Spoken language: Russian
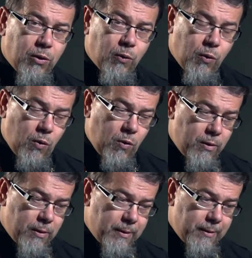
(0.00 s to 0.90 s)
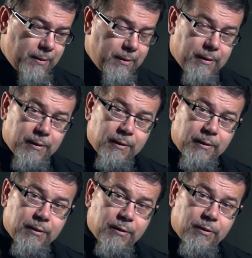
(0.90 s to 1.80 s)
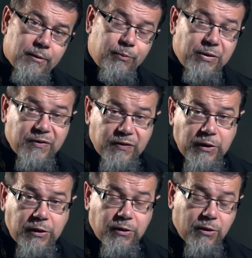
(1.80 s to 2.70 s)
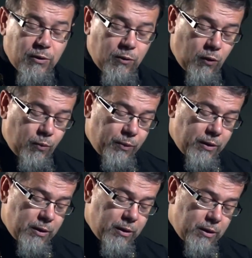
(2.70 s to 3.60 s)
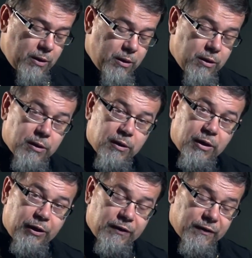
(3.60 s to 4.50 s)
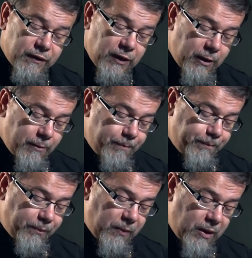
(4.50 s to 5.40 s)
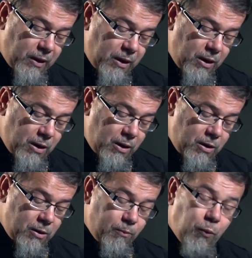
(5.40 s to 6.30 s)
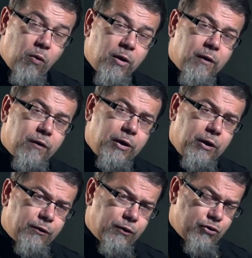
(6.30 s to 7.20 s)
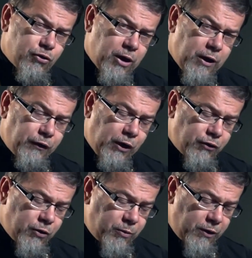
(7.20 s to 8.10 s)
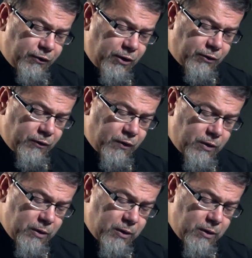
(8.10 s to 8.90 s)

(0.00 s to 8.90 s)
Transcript: о э, Мессии, об э, Христе, Бог говорит, начинает речь именно с этого,